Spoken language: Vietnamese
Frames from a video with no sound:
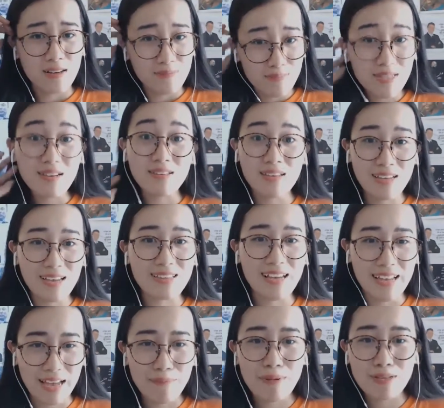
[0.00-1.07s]
Bây giờ thì hiện
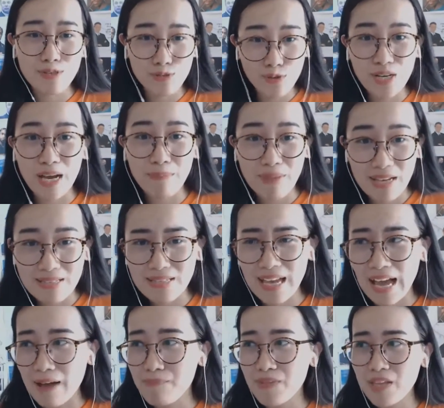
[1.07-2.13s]
tại em đang sử dụng
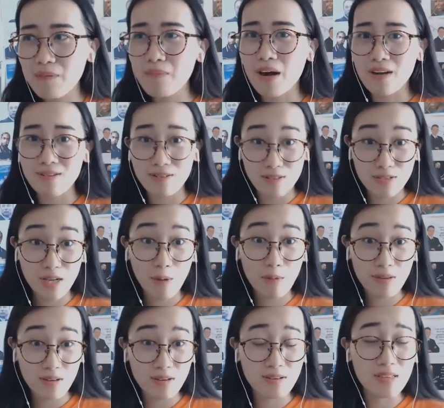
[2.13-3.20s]
Camtasia, nhưng mà trong
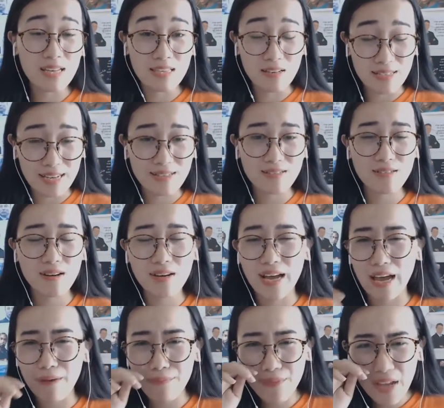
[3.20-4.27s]
cái thời gian thời gian trước
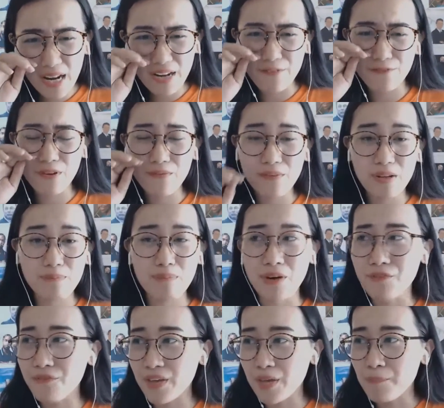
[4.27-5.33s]
em rất là phân vân,
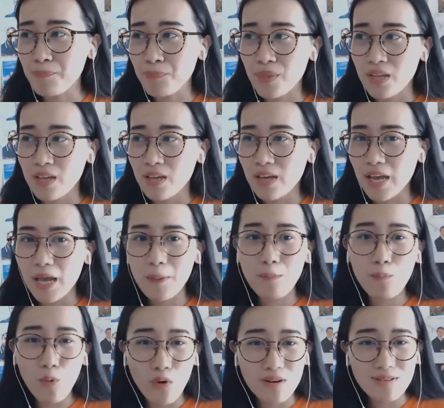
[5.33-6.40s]
bởi vì
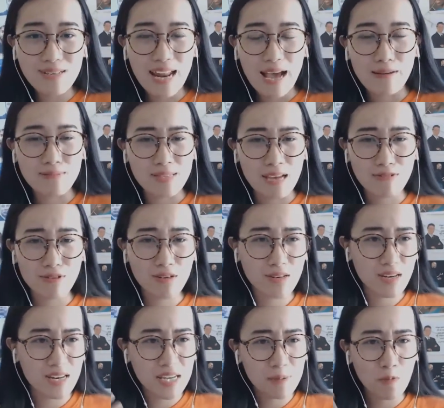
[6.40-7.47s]
em muốn làm sao cho
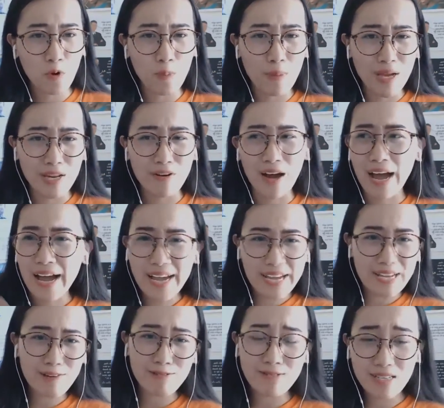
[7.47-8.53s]
clip của mình nó
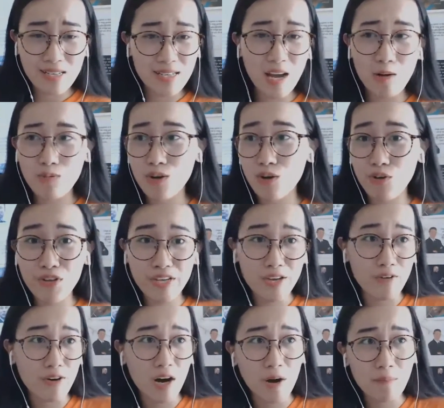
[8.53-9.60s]
hay, nó sinh động, nó có
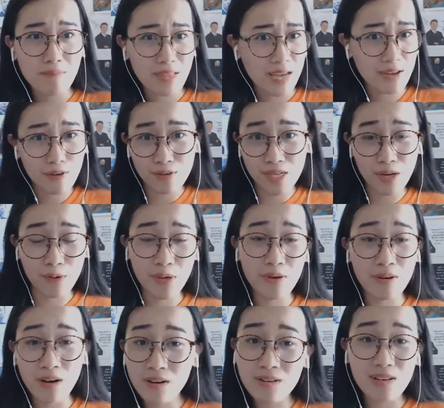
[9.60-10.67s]
nhiều âm thanh, có nhiều
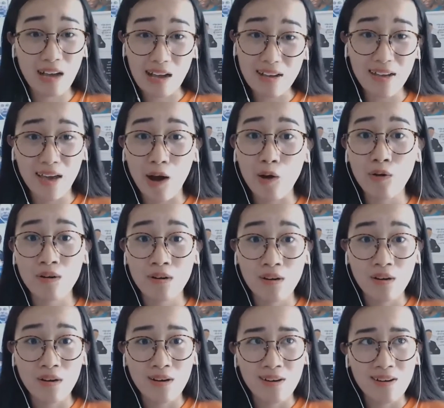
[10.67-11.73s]
hiệu ứng các kiểu.
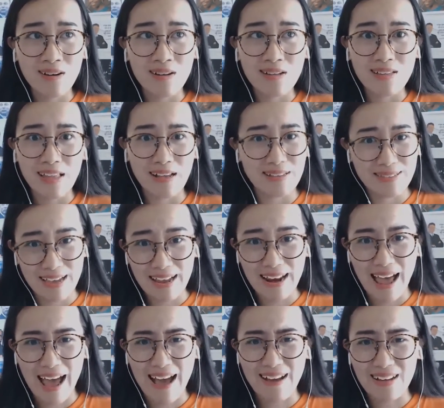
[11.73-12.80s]
Thành ra
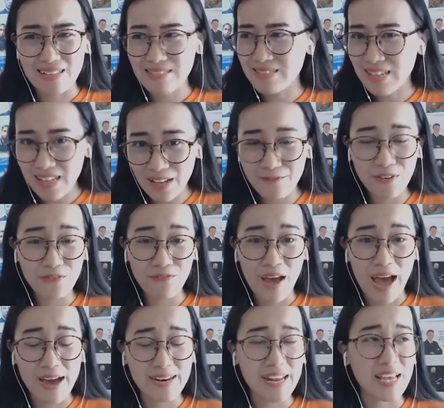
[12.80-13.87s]
là rất là vất
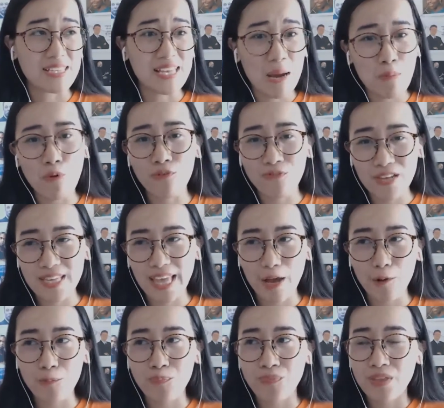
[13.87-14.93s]
vả để ra một video.